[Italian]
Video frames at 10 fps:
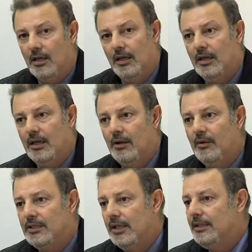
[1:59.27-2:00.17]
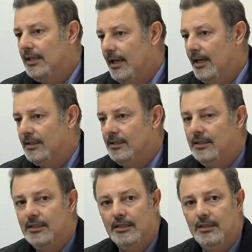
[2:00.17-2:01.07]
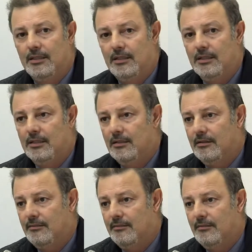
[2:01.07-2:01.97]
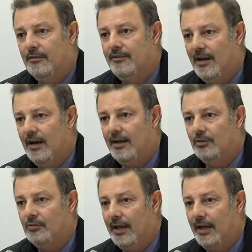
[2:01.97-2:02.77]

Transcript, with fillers: Eh, questa idea di eh, fare un